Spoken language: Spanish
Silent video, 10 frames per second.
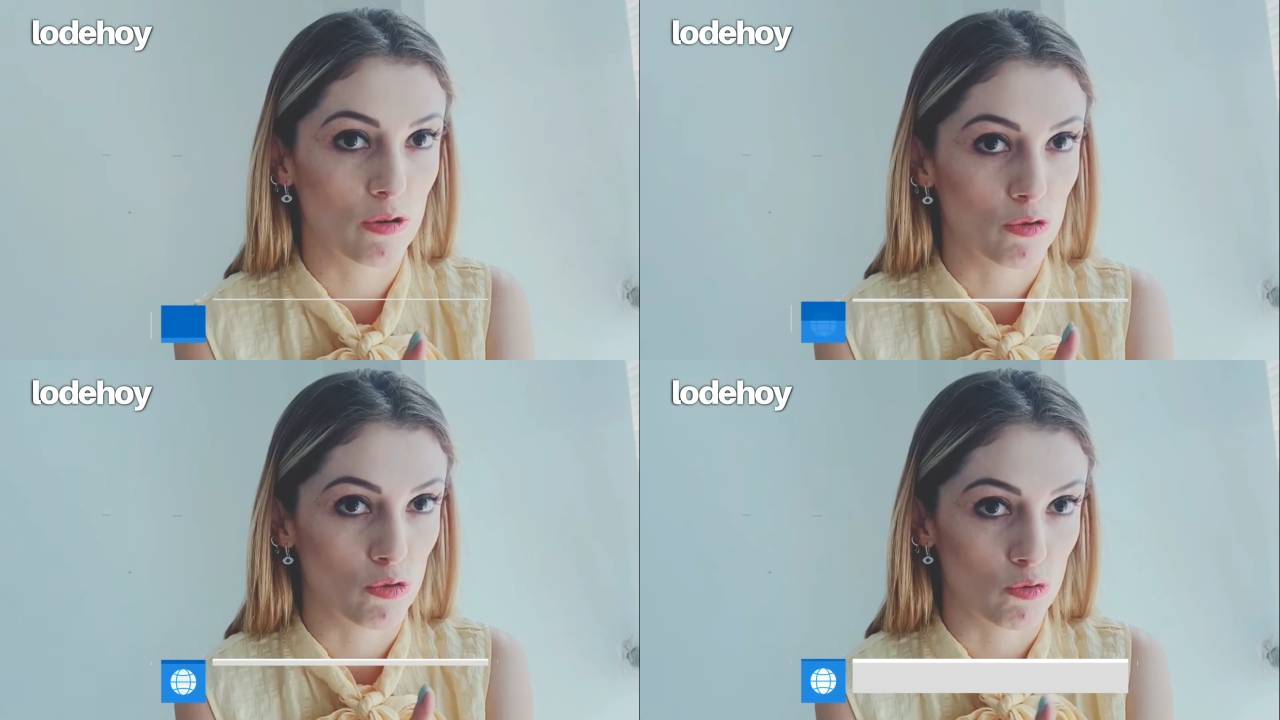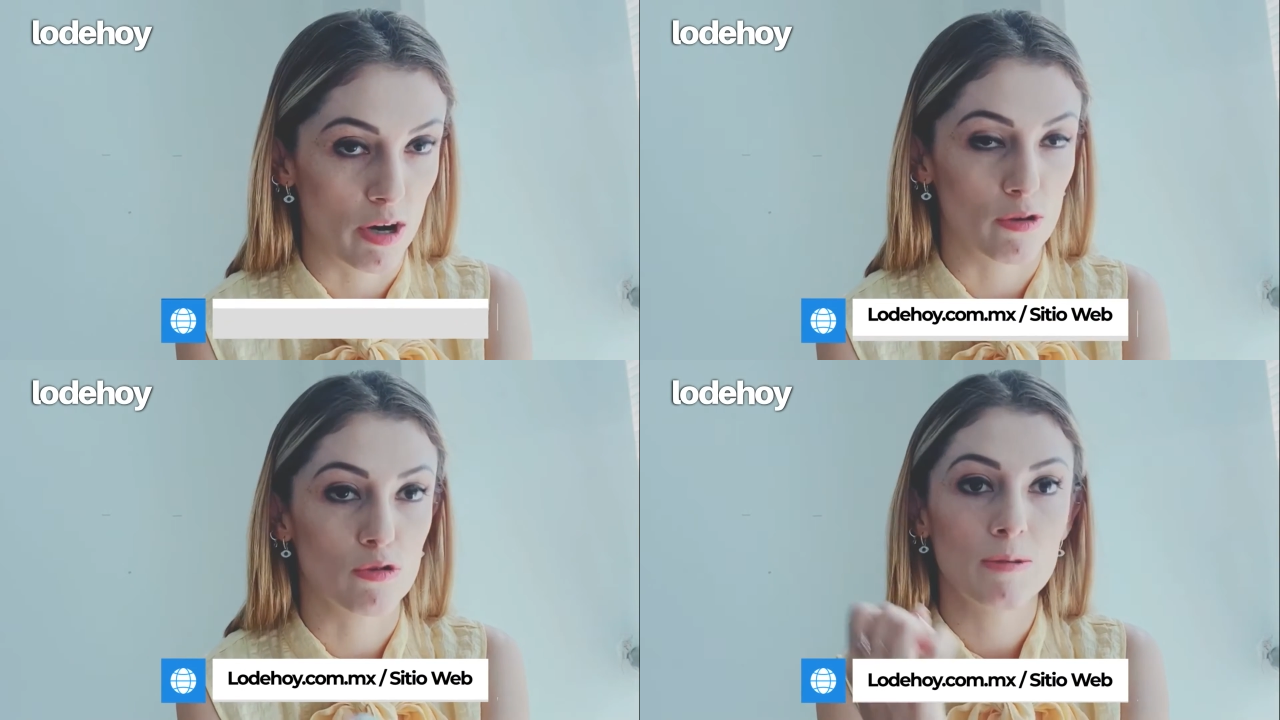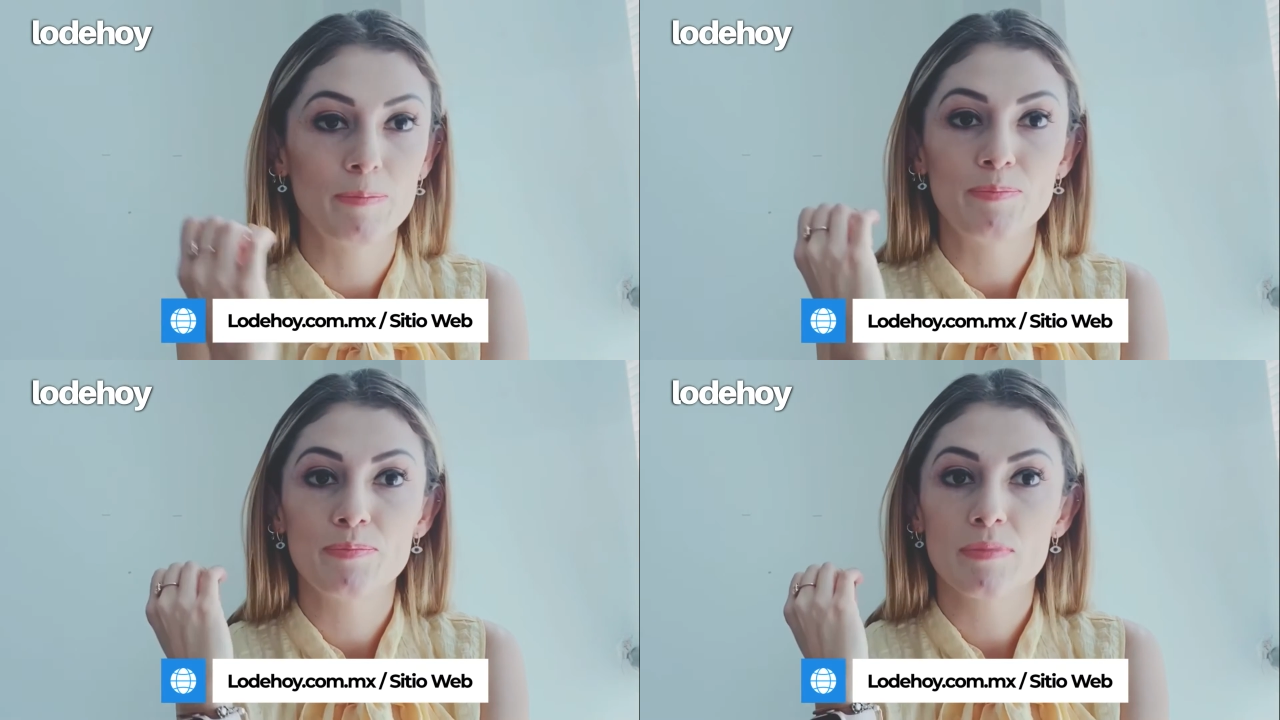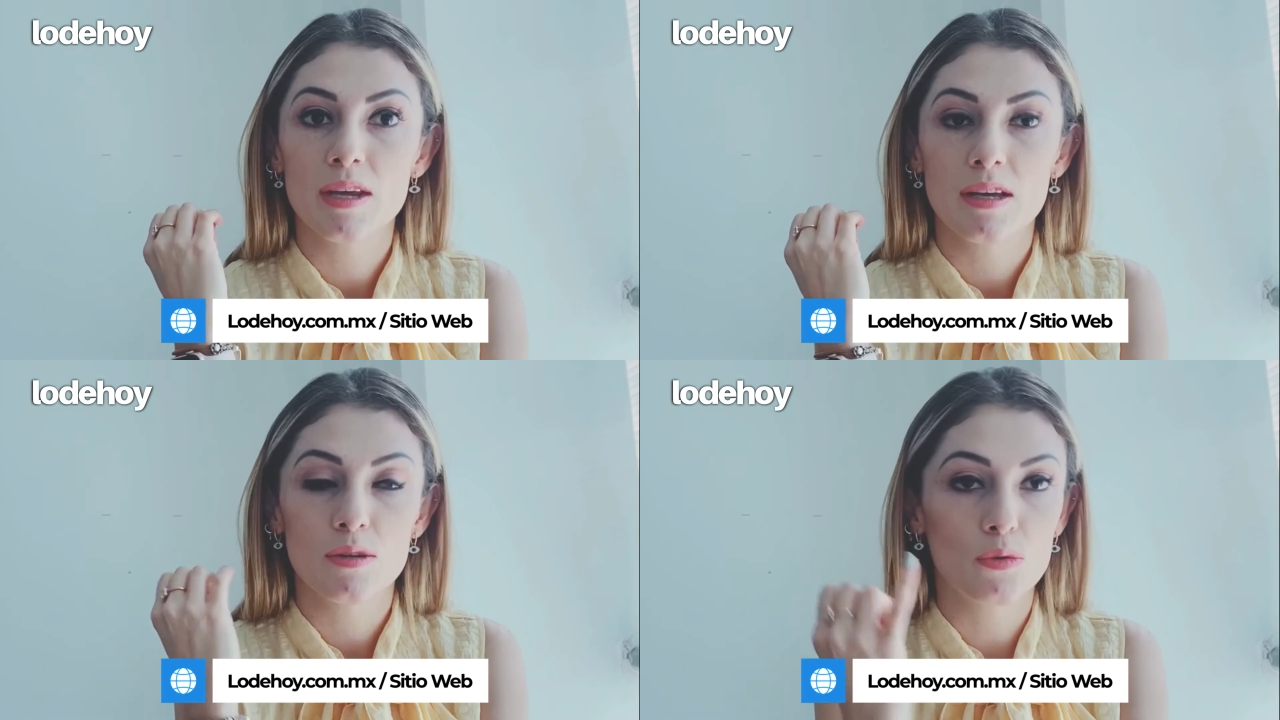de los usuarios.
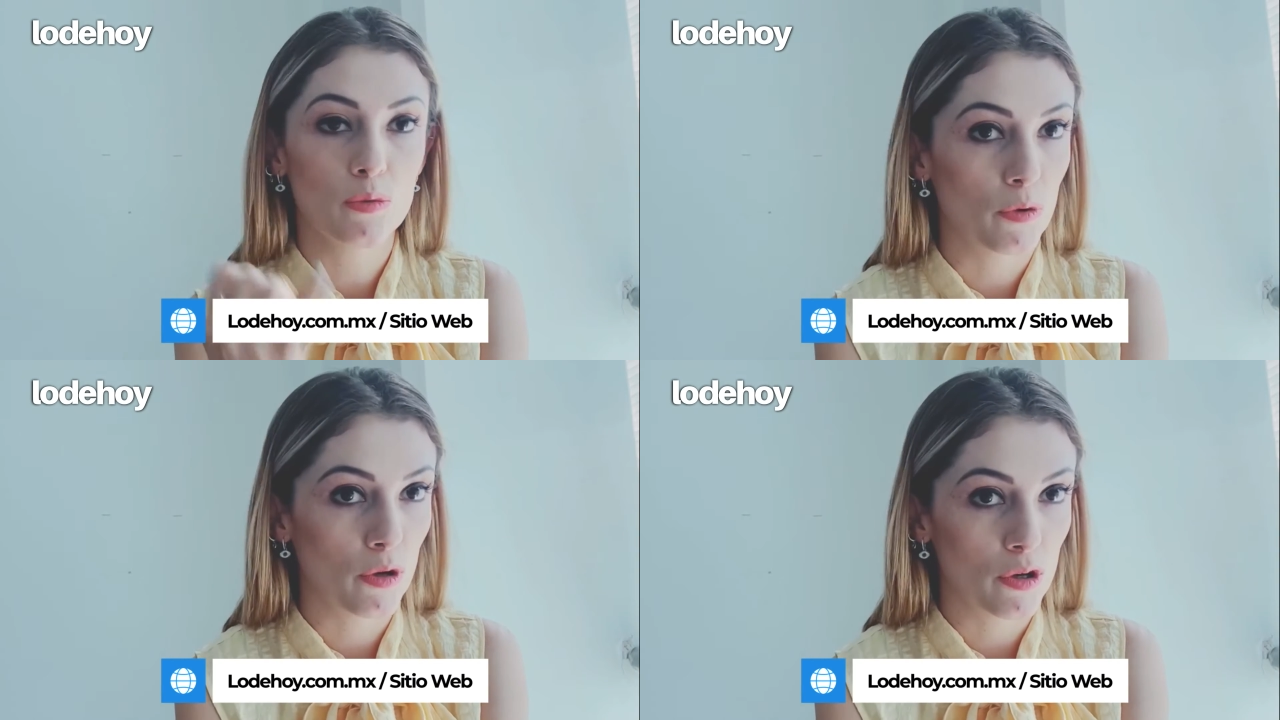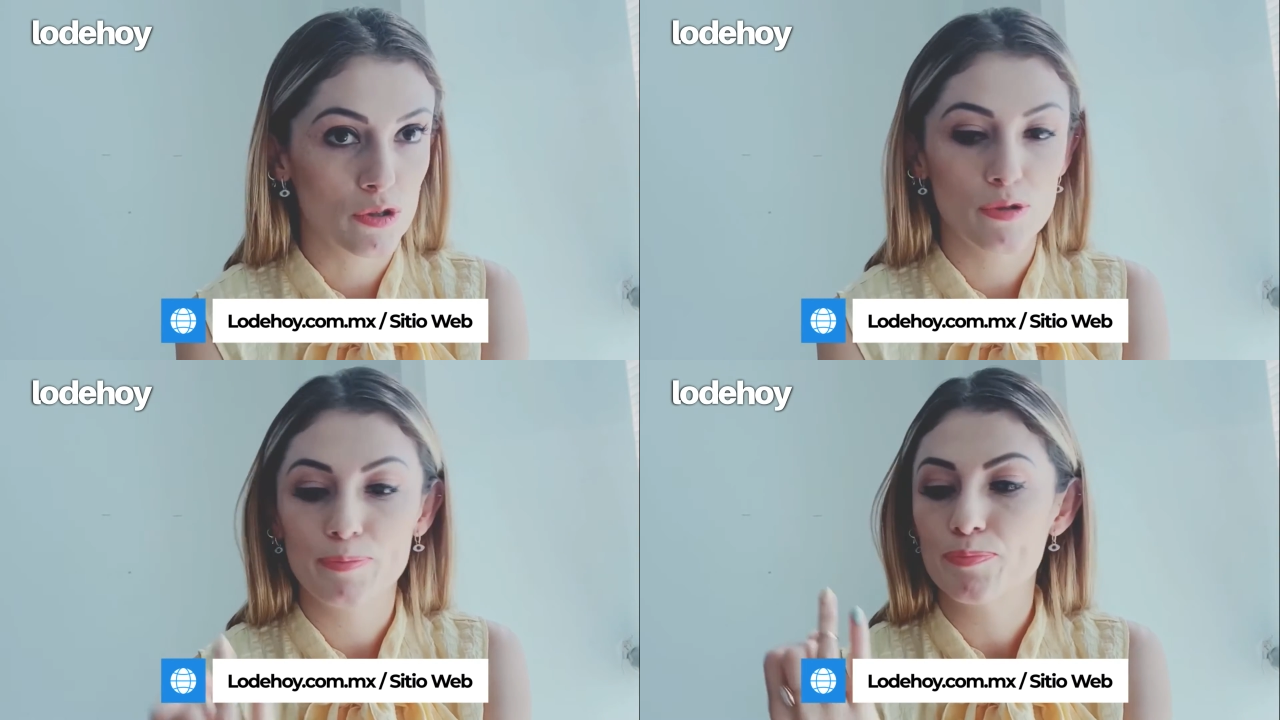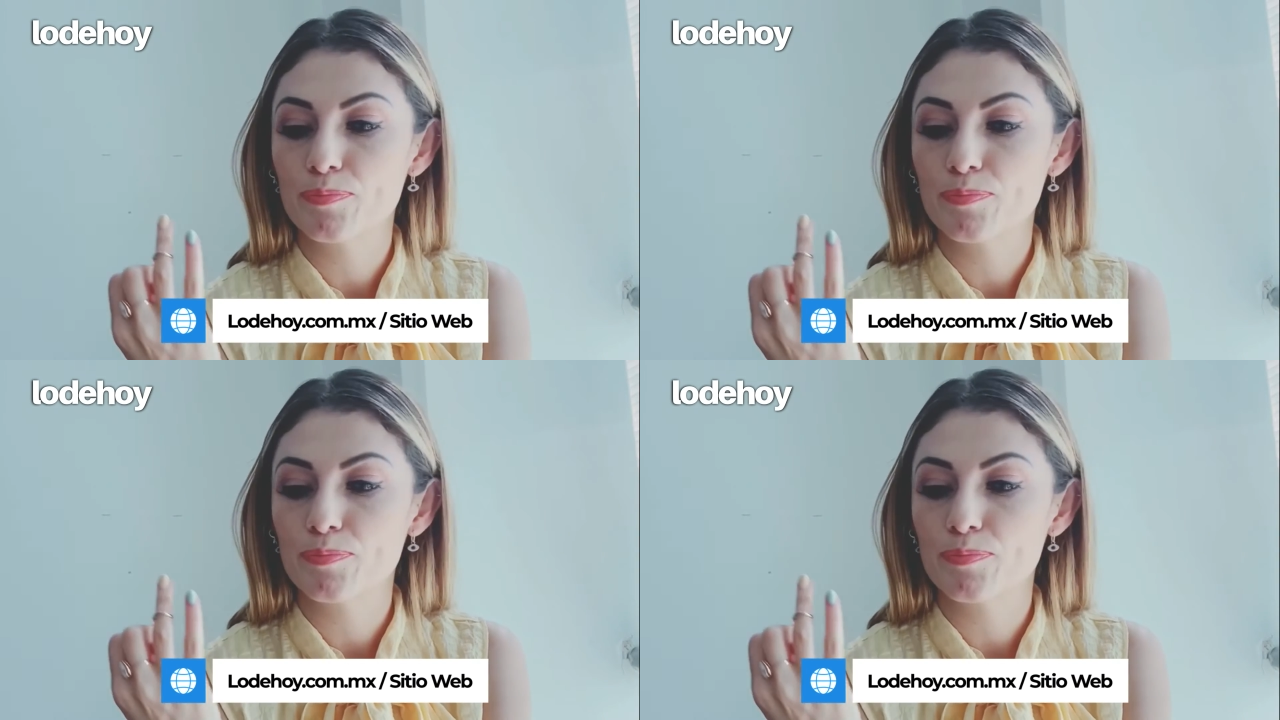Tu voz,